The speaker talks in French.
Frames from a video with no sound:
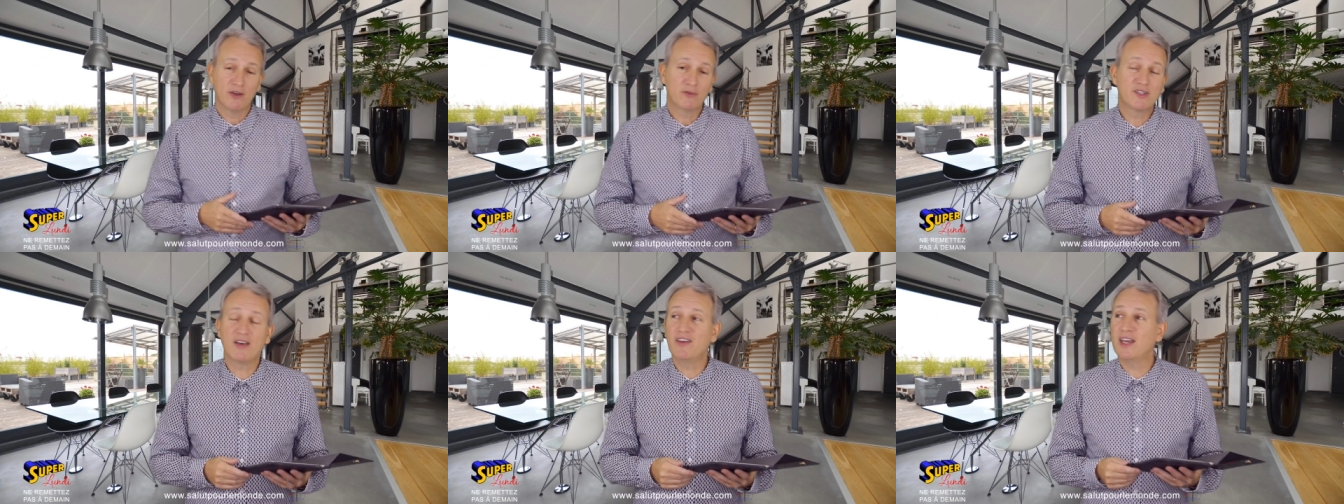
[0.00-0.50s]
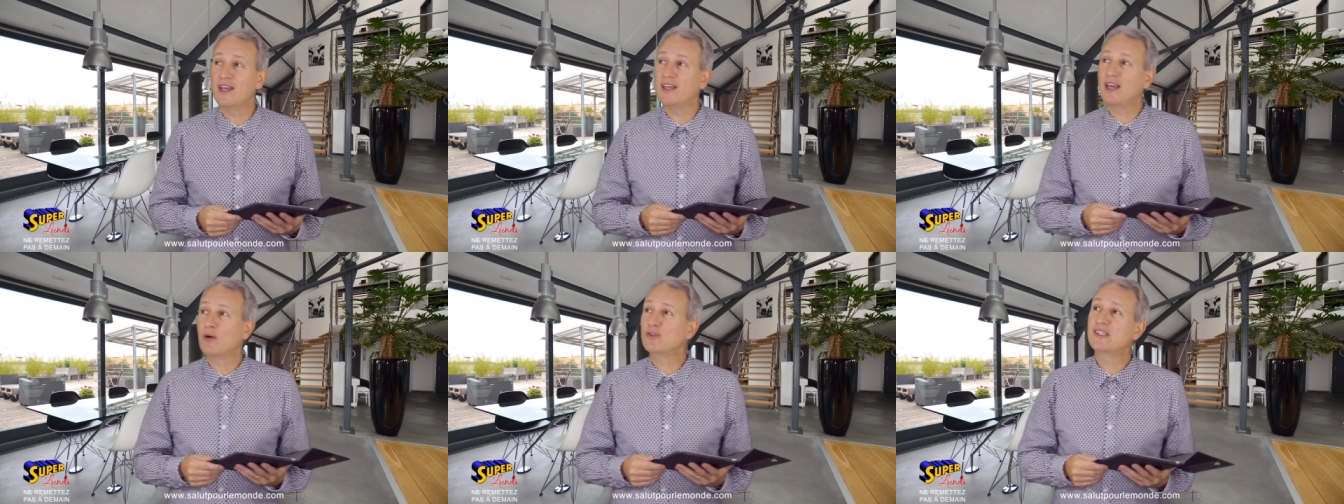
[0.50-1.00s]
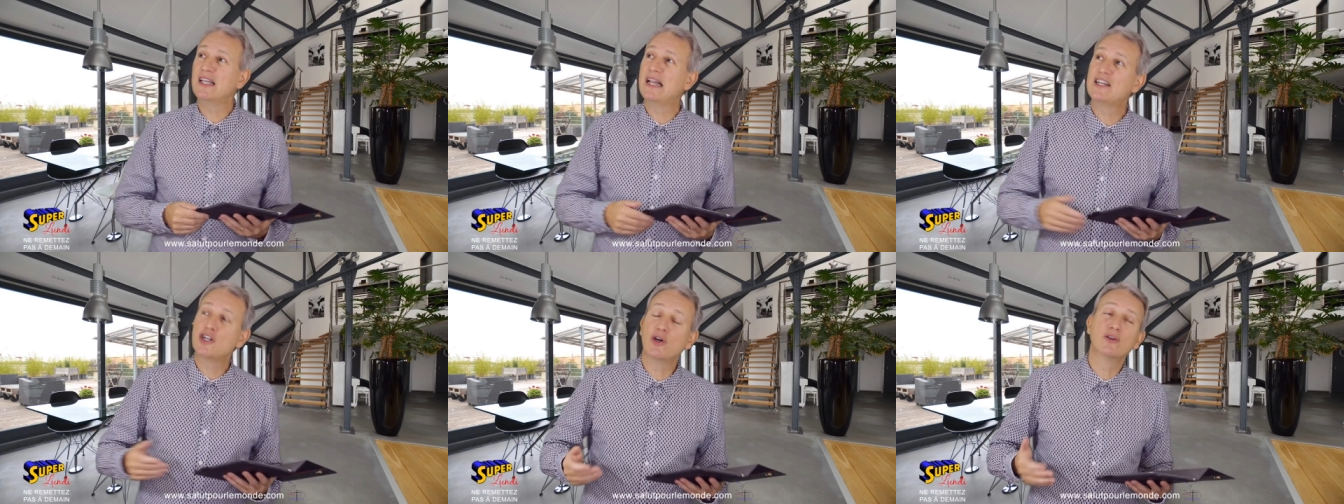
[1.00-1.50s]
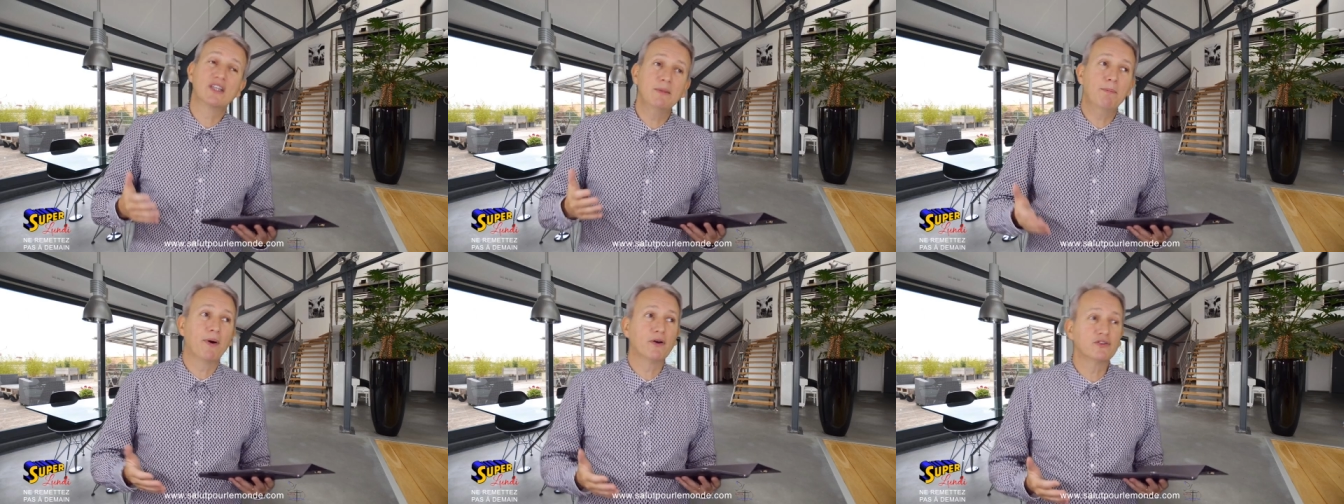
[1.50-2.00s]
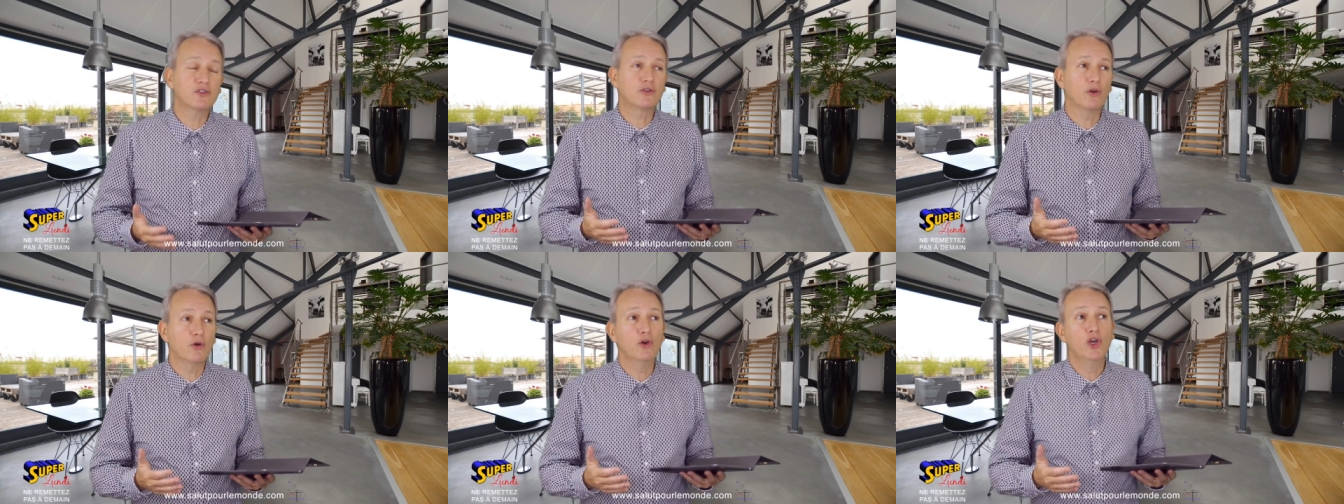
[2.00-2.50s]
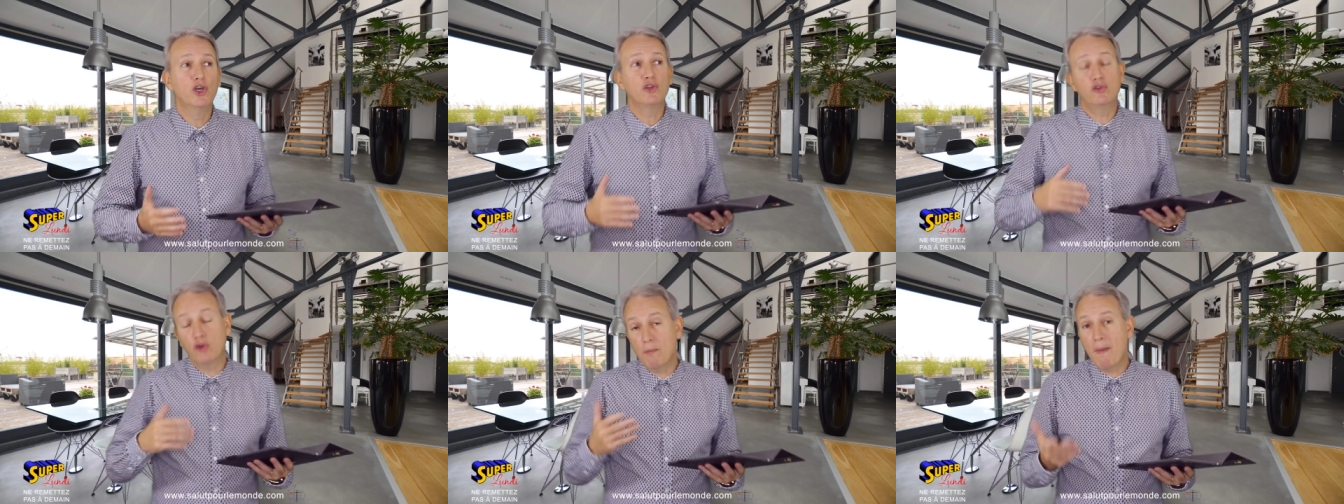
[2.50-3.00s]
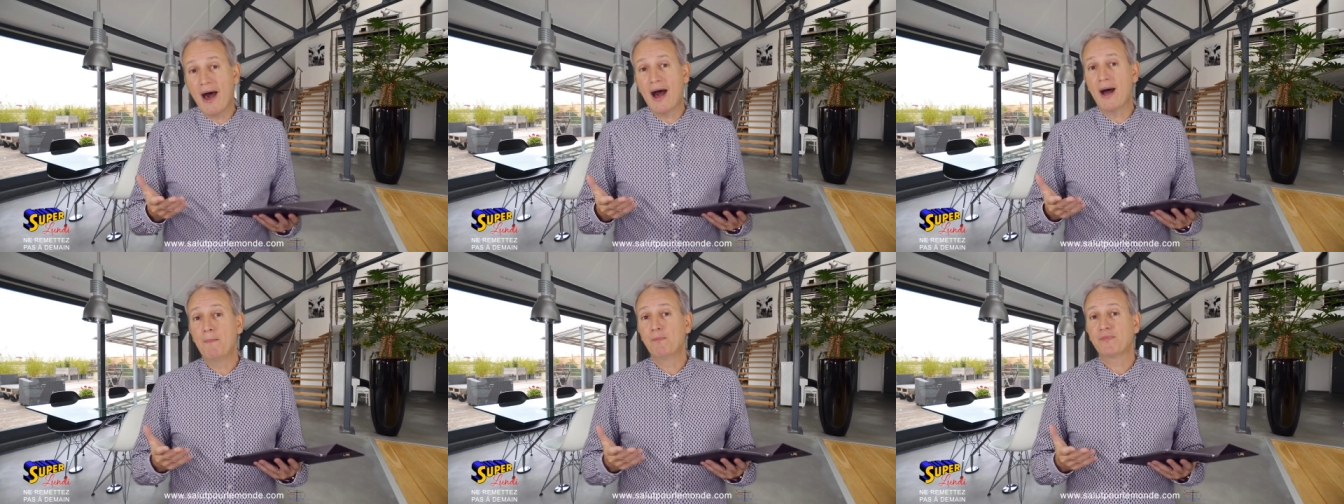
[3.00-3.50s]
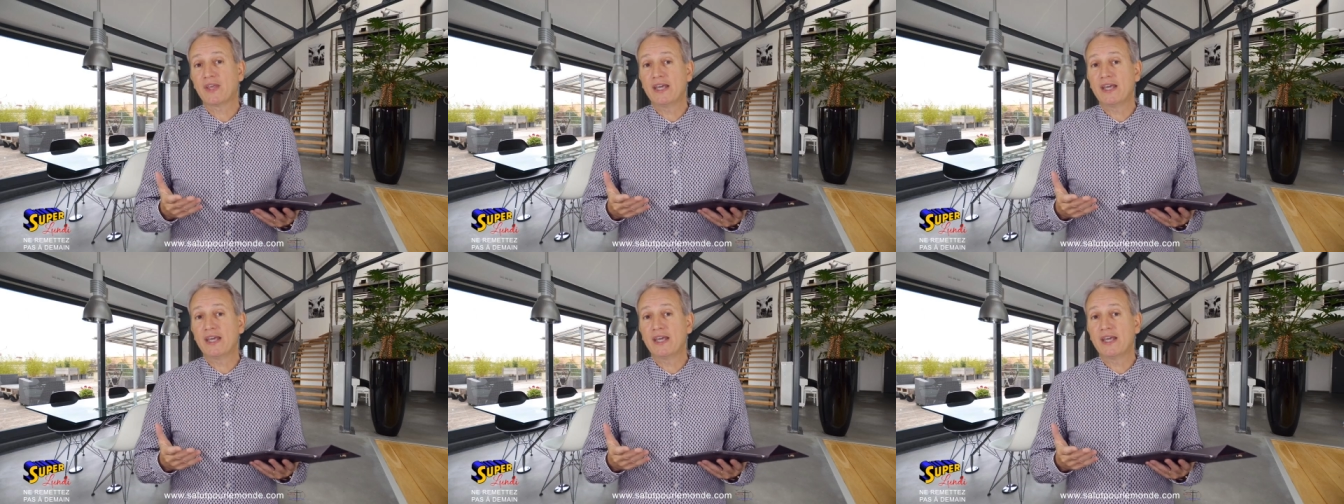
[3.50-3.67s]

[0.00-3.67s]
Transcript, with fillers: Vous savez, il y a aussi les gens qui pensent que demain,